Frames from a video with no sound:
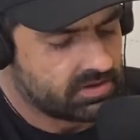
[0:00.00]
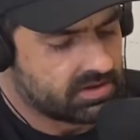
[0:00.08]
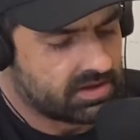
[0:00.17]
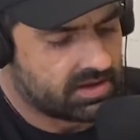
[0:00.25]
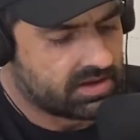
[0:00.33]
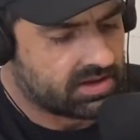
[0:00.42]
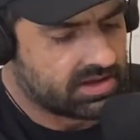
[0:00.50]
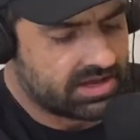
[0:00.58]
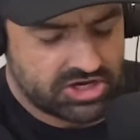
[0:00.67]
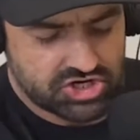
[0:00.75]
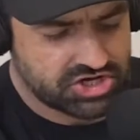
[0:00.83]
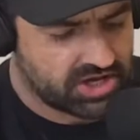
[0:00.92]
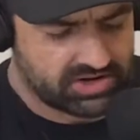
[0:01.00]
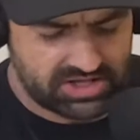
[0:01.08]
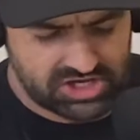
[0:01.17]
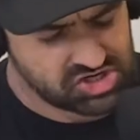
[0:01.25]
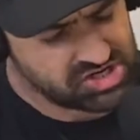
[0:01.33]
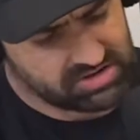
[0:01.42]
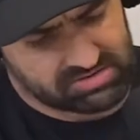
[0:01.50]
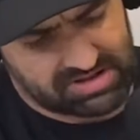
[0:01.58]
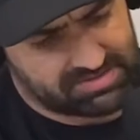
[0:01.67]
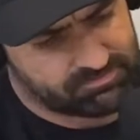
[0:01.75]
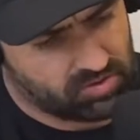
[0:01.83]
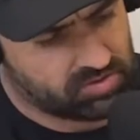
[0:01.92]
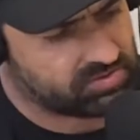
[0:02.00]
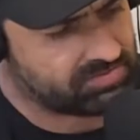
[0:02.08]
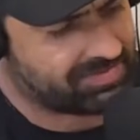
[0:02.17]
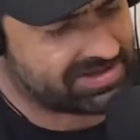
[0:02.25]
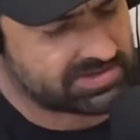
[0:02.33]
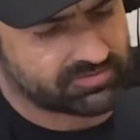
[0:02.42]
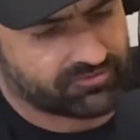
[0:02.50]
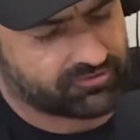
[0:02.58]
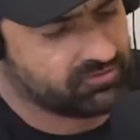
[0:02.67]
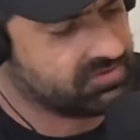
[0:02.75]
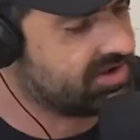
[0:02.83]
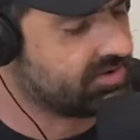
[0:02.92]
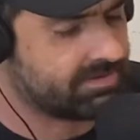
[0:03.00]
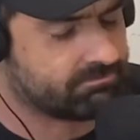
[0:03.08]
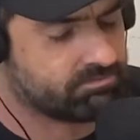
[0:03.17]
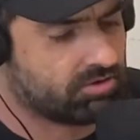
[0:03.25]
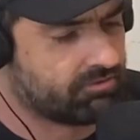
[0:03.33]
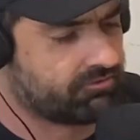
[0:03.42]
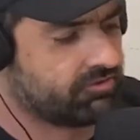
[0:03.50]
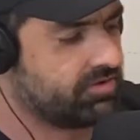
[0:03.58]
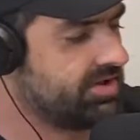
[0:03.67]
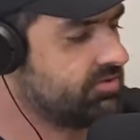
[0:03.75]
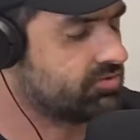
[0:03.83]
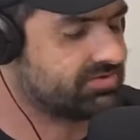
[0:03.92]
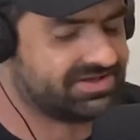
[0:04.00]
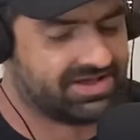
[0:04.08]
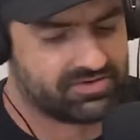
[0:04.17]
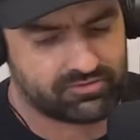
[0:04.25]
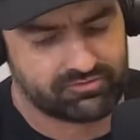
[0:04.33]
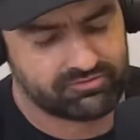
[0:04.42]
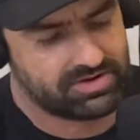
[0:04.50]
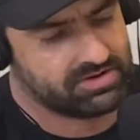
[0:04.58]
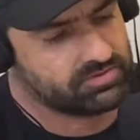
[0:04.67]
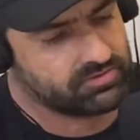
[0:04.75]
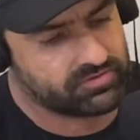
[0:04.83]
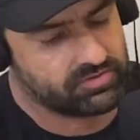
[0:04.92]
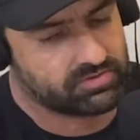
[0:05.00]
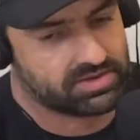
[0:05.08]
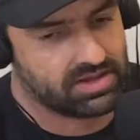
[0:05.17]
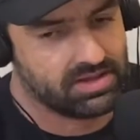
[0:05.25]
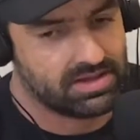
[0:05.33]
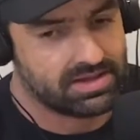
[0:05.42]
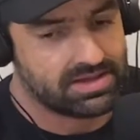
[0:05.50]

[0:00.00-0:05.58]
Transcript: É, encheram, encheram lá. Pô, mas o fulano é bom, fulano conhece, fulano não sei o quê.